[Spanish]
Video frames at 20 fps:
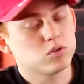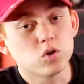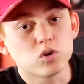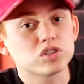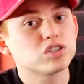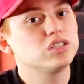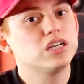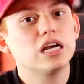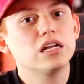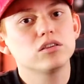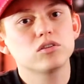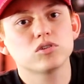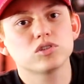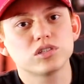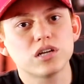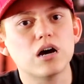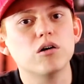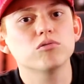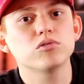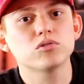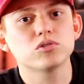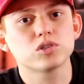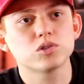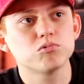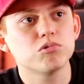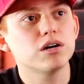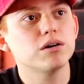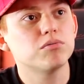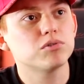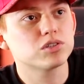200 autos
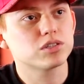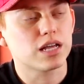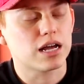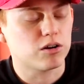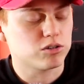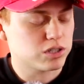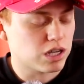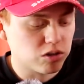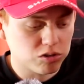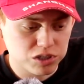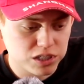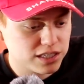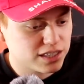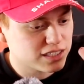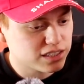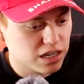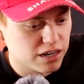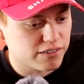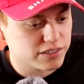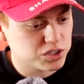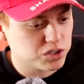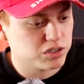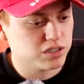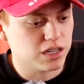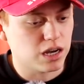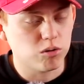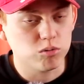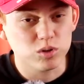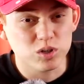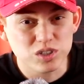nuevos, o sea, 200 grabaciones
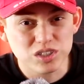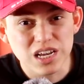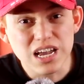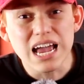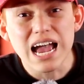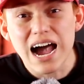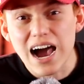de autos,